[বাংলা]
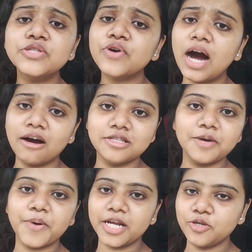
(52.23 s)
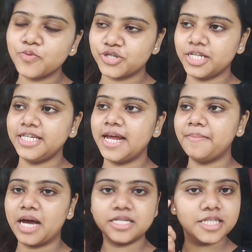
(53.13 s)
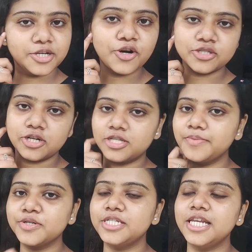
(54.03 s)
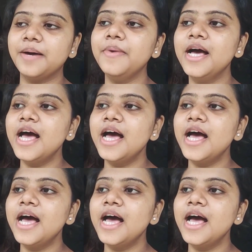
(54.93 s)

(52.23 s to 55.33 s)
তো খাওয়া দাওয়ার পরে একটু বসেছিলাম মার সাথে একটু কথা টথা বলছিলাম